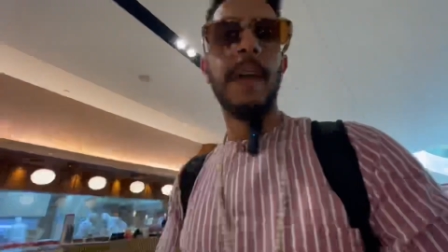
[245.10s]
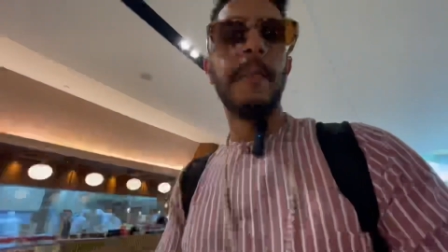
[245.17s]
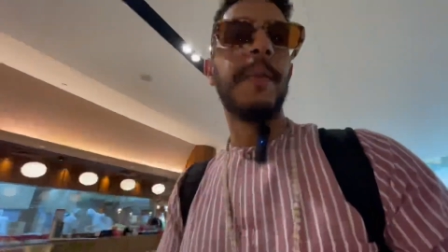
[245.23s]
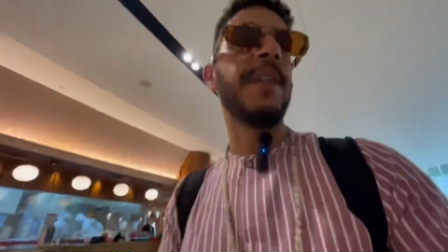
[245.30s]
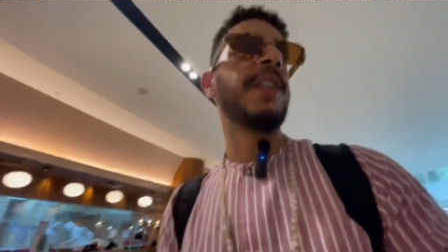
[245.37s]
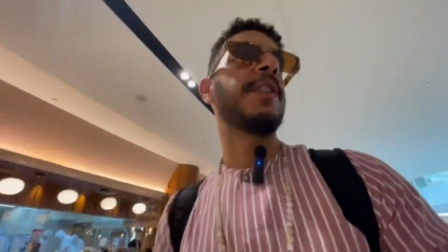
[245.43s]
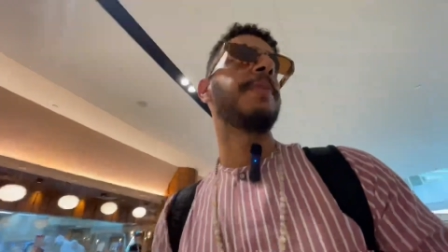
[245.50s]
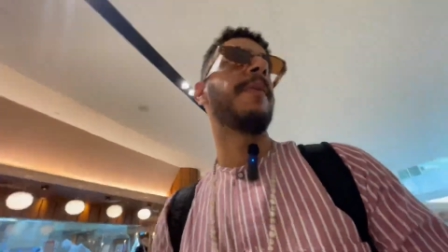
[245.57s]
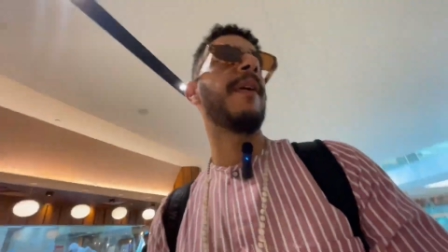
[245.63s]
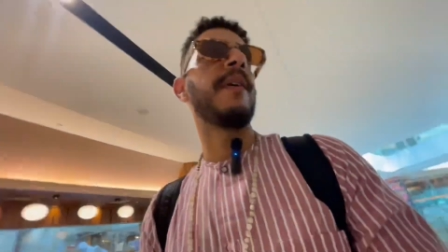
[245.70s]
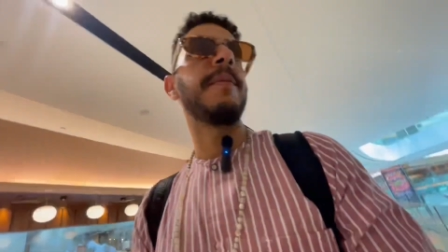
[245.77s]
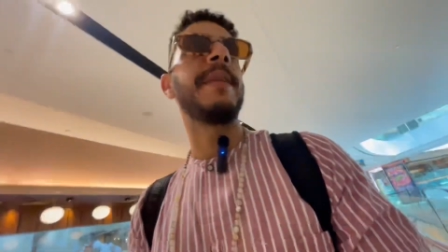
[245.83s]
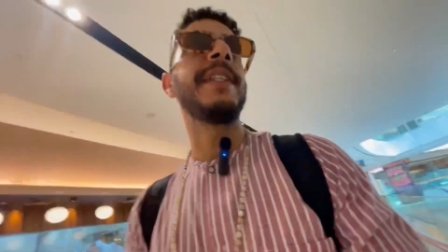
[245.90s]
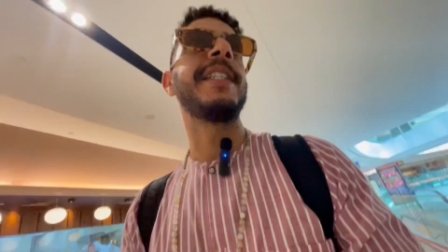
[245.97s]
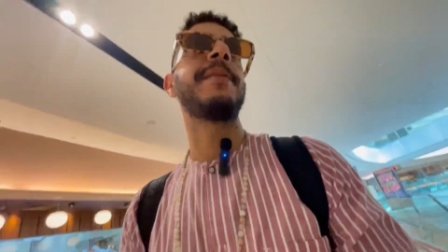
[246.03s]
بالنسبه
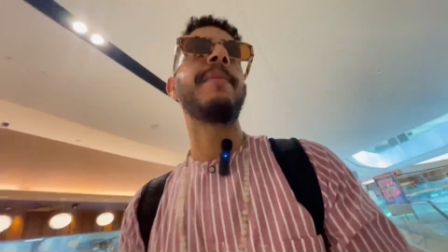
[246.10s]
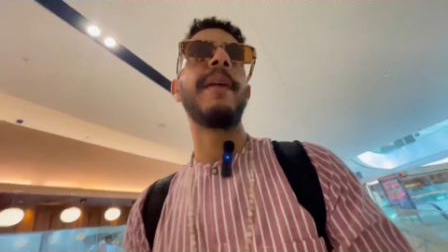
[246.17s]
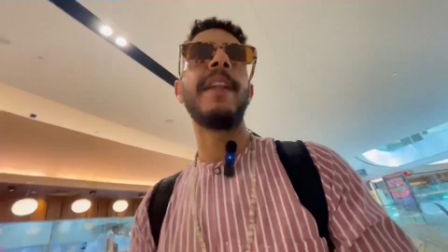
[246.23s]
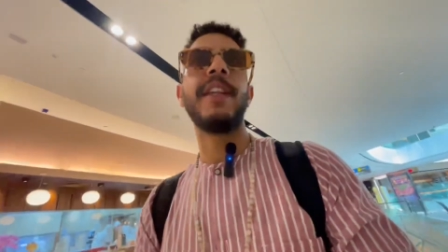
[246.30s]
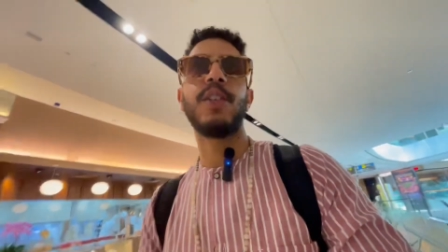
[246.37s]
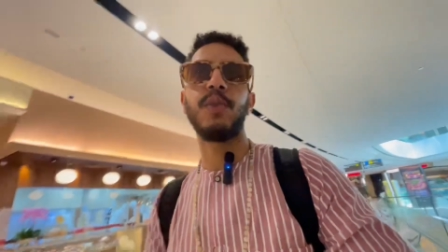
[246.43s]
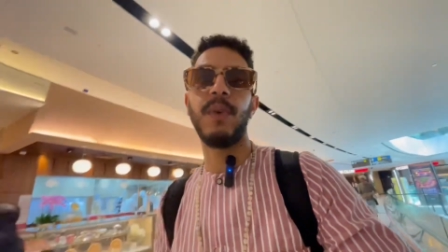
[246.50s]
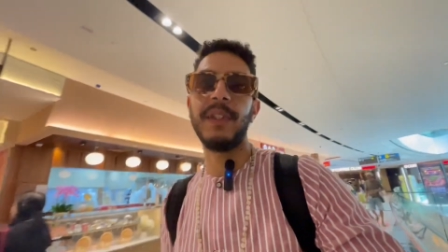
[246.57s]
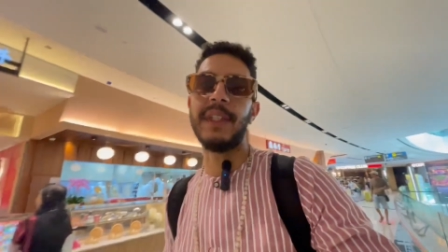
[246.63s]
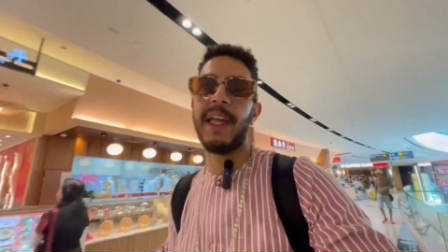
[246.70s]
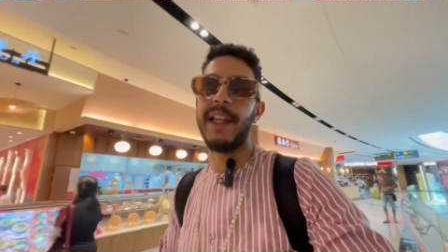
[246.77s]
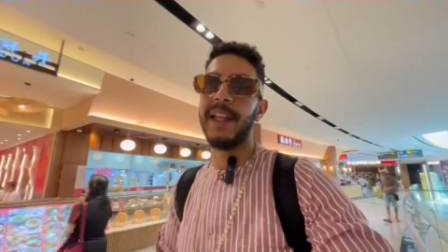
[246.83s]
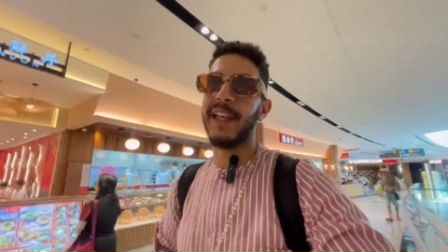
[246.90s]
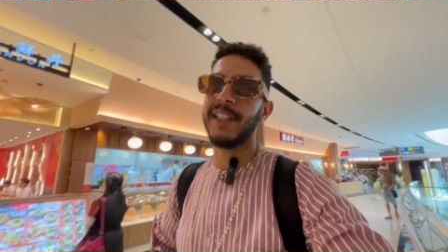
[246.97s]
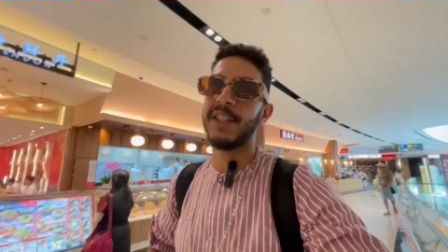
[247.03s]
بالنسبه للشوا نتاع
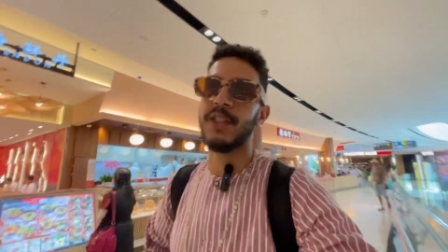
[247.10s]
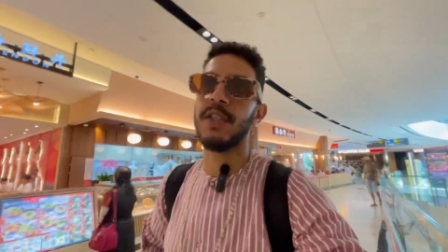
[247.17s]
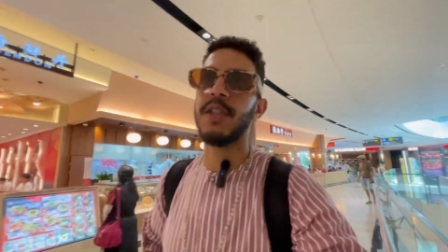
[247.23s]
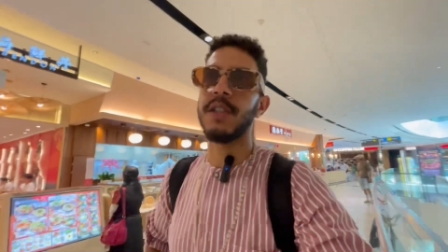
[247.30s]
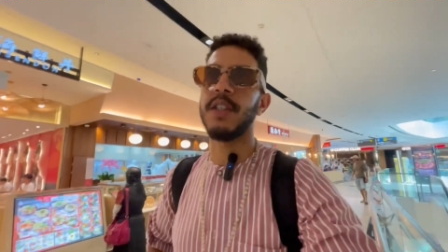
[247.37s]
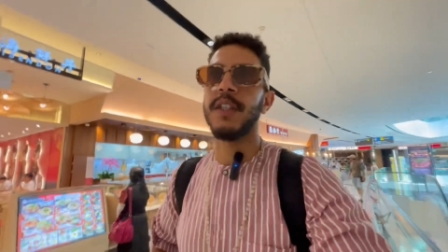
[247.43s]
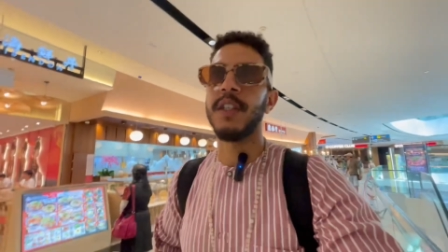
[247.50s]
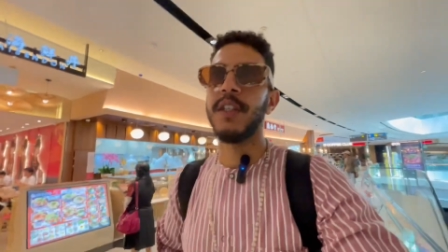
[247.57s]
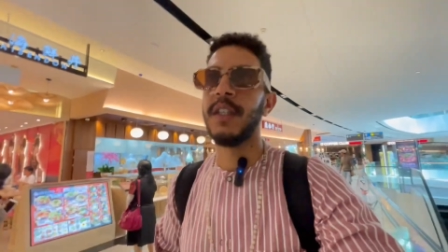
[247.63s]
لي ريستورون